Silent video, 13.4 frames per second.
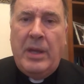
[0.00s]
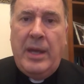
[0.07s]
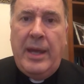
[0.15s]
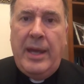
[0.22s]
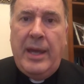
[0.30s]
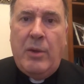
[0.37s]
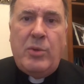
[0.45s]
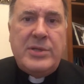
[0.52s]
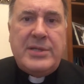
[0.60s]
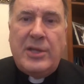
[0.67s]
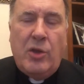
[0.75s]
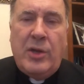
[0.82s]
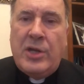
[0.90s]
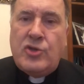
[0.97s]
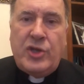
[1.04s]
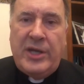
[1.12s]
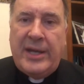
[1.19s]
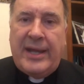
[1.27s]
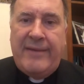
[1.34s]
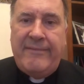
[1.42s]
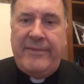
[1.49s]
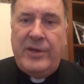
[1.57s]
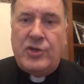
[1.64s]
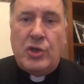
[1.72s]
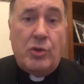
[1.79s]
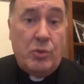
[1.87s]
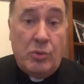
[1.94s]
E questa donna cerca
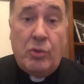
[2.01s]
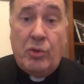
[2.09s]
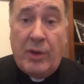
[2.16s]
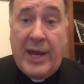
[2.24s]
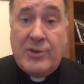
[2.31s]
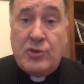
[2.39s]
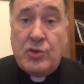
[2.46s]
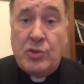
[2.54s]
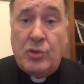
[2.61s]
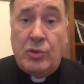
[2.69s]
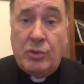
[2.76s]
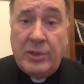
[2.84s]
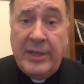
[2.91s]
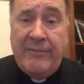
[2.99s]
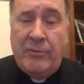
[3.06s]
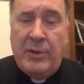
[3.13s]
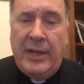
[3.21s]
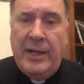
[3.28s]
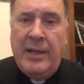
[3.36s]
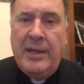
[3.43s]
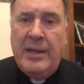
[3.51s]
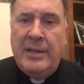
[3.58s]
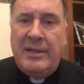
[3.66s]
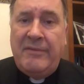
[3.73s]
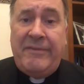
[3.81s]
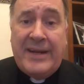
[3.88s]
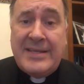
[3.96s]
invece, con un coraggio notevole,
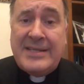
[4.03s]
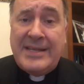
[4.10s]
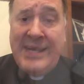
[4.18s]
di farsi